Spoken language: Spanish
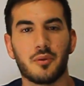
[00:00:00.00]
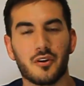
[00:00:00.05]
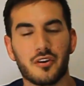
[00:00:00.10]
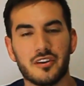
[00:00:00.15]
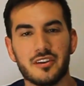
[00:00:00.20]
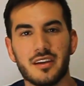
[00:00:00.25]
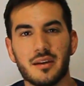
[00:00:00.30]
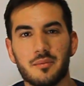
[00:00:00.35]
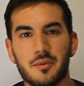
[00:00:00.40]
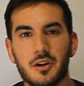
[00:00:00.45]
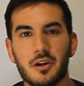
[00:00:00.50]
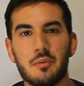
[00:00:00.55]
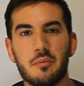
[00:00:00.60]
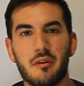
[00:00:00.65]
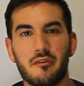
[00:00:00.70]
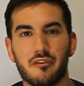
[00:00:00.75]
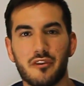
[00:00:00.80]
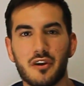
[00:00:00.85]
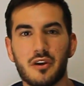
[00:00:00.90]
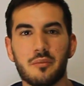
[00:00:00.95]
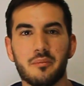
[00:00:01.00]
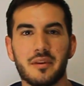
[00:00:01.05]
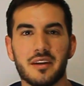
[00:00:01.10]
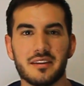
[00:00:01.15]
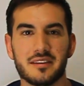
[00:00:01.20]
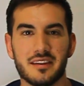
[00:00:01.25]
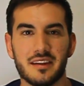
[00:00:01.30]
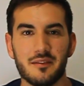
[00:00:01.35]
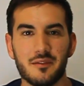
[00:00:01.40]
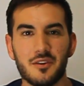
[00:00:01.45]
y poquito a poco me fui
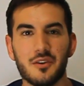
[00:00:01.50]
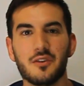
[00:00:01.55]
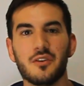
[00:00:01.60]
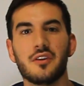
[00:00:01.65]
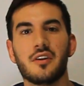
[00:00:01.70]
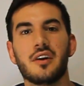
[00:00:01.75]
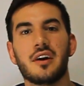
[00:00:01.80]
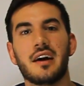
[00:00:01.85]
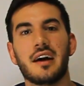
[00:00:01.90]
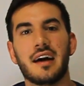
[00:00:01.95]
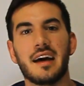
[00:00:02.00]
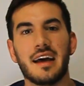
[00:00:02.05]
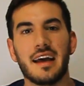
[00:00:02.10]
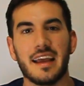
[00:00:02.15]
convirtiendo